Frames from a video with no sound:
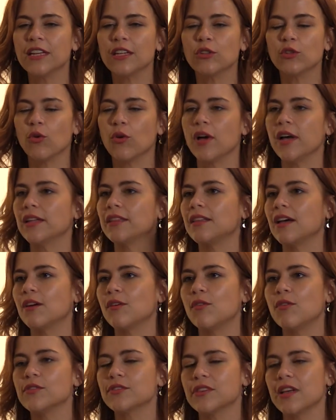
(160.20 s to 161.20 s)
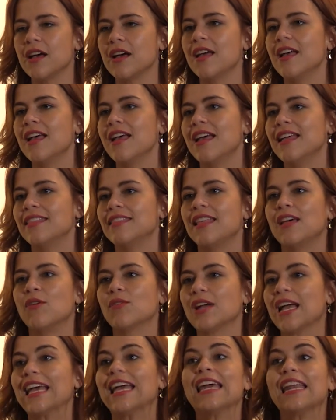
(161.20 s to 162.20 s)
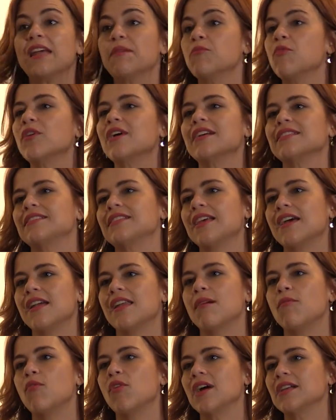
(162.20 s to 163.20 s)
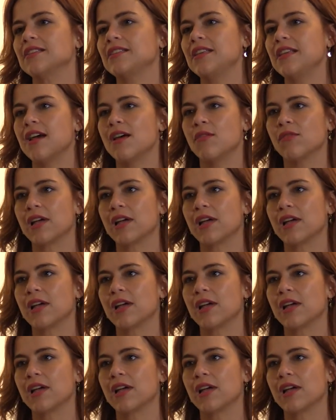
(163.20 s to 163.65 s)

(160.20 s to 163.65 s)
de todas estas cosas, de lo que queremos que sea la abogacía,